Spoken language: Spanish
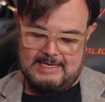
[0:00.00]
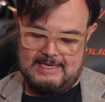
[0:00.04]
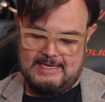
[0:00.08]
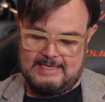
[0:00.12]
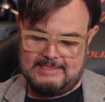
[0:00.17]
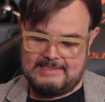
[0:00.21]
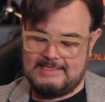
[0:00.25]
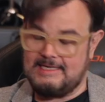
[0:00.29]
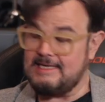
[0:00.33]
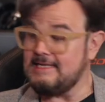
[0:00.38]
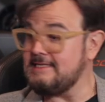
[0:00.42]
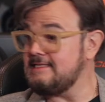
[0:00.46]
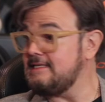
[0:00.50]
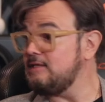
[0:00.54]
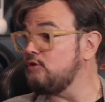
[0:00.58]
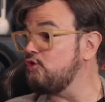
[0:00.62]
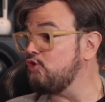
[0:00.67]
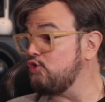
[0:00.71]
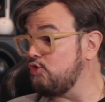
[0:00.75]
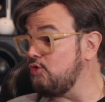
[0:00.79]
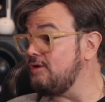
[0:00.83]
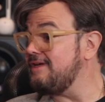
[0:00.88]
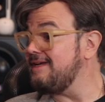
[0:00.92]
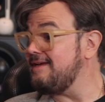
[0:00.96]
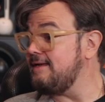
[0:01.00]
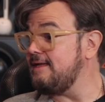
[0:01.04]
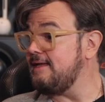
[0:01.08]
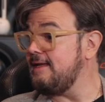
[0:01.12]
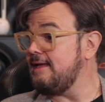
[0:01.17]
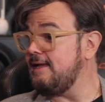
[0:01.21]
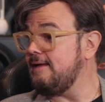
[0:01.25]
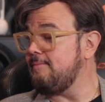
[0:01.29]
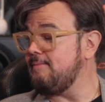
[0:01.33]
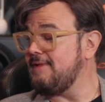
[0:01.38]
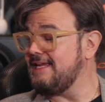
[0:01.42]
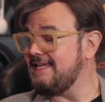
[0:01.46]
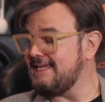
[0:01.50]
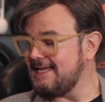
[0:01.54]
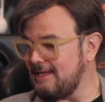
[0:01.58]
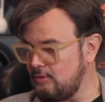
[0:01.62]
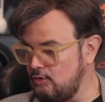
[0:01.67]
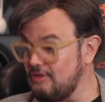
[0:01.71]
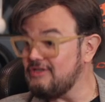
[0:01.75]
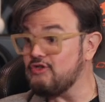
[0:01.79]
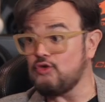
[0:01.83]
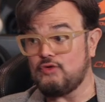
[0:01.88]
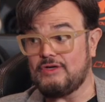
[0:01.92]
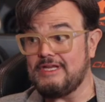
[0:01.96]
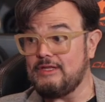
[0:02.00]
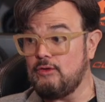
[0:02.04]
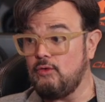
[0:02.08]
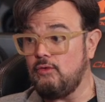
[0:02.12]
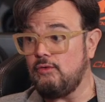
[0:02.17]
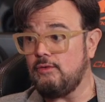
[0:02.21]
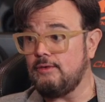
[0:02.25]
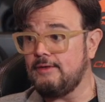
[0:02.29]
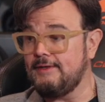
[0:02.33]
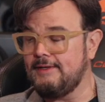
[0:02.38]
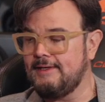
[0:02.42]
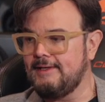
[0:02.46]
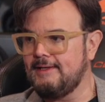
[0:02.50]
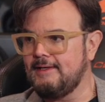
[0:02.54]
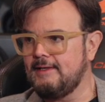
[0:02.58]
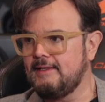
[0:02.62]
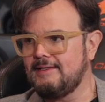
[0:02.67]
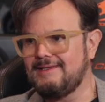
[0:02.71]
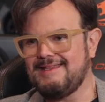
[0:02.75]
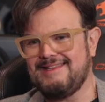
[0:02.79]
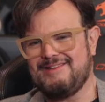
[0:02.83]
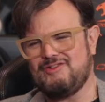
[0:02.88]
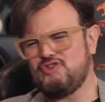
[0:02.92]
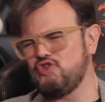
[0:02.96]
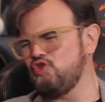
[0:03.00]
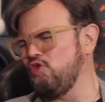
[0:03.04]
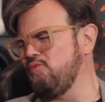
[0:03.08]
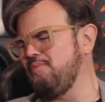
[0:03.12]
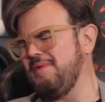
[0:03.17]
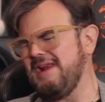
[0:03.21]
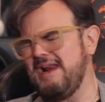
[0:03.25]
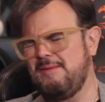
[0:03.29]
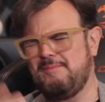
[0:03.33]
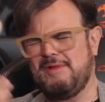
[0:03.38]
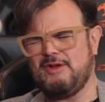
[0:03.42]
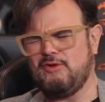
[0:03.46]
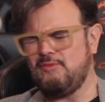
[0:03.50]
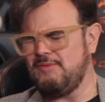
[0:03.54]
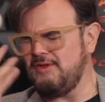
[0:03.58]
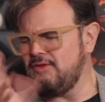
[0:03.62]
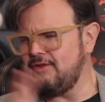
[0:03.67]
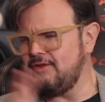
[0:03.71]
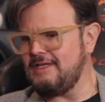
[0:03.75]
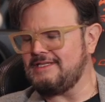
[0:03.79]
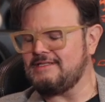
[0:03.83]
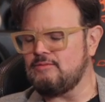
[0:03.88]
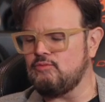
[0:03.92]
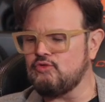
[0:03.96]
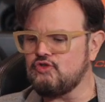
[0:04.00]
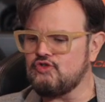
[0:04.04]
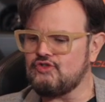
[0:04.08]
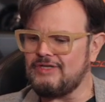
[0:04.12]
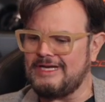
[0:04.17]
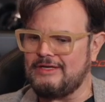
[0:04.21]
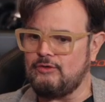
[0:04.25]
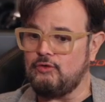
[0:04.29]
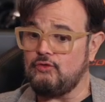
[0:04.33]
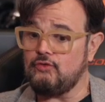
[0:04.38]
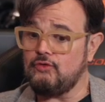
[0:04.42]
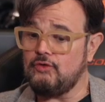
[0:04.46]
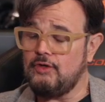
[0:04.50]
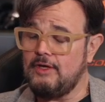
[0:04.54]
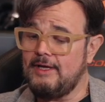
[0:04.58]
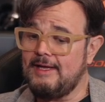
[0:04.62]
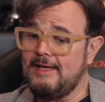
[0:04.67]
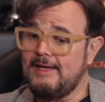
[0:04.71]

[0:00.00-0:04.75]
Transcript: es el Instituto eh, Mexicano del Sonido, súper amigo mío de hace muchos años,